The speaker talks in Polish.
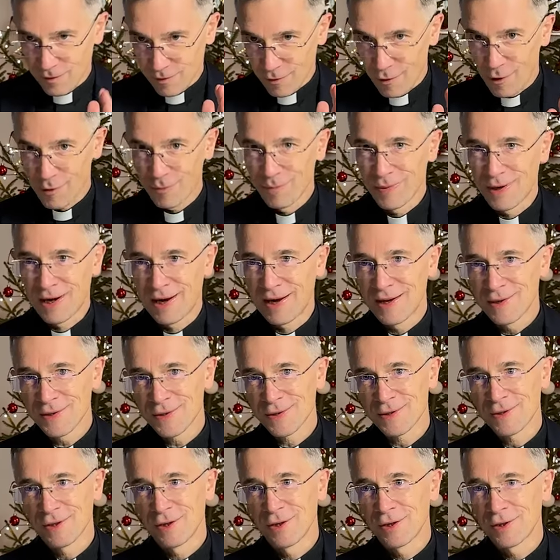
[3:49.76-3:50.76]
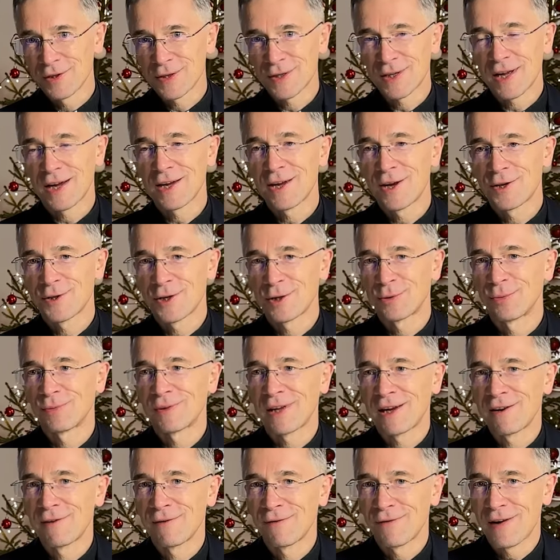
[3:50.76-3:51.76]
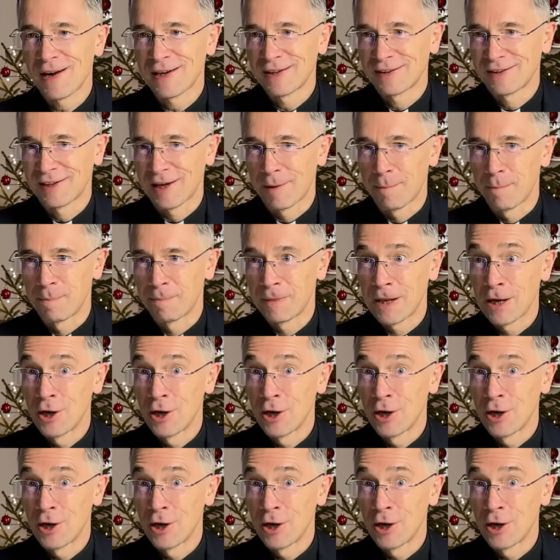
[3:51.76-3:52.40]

obraz staje się tutaj faktem.